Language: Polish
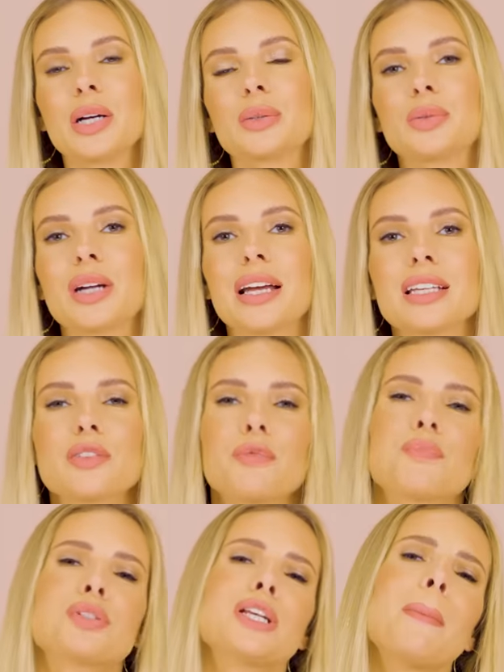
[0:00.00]
która jest w
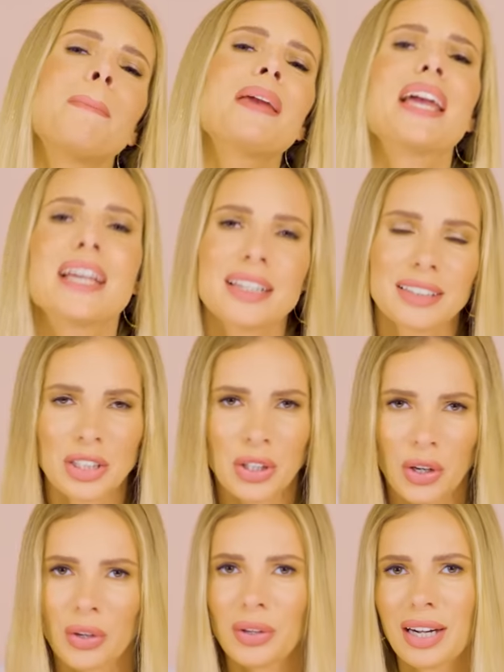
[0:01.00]
przepięknych
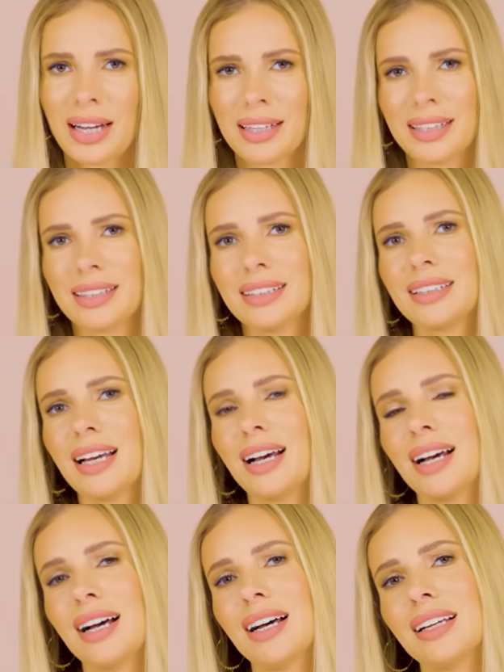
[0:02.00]
kolorach
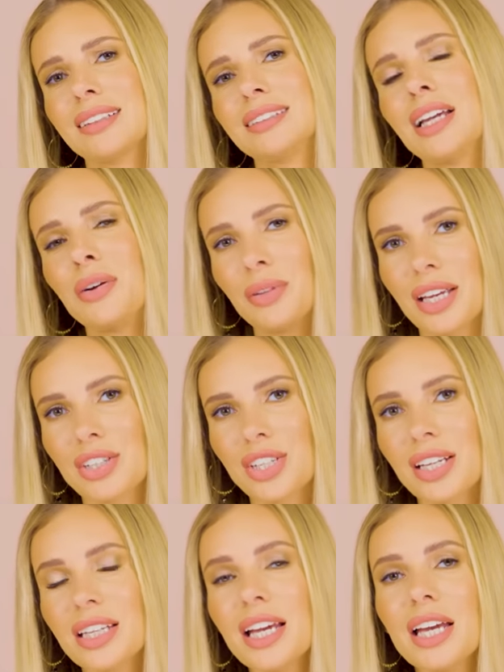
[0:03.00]
na tę
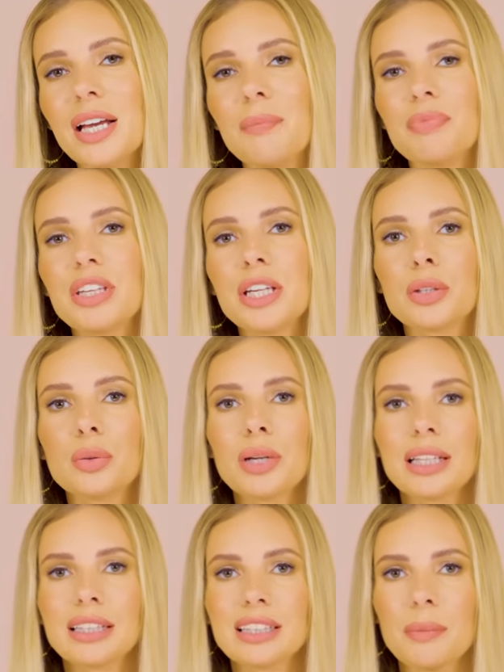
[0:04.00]
jesień i
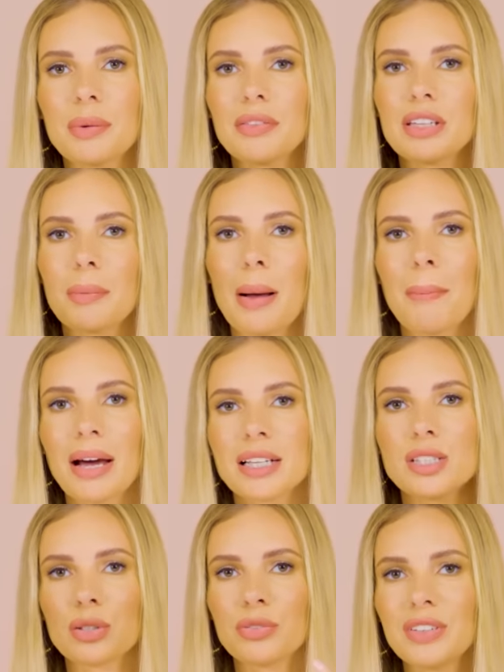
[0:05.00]
która tak naprawdę ma
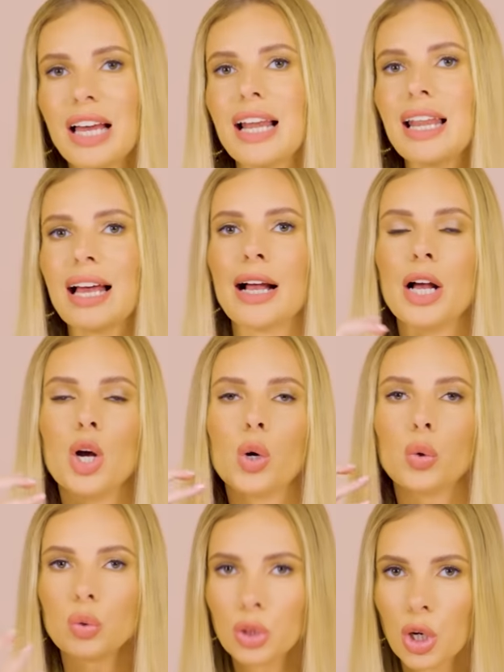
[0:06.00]
bardzo wiele
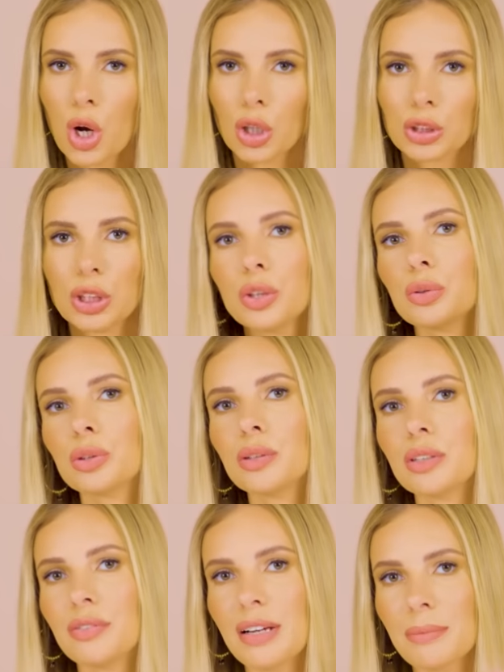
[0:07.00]
udogodnień, o
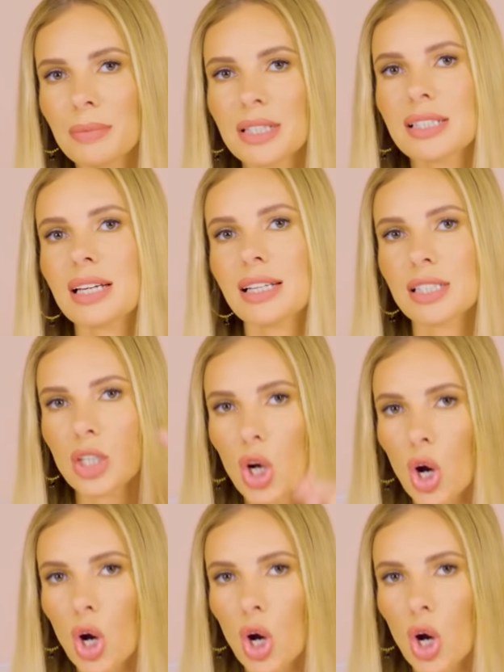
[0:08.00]
których Wam zaraz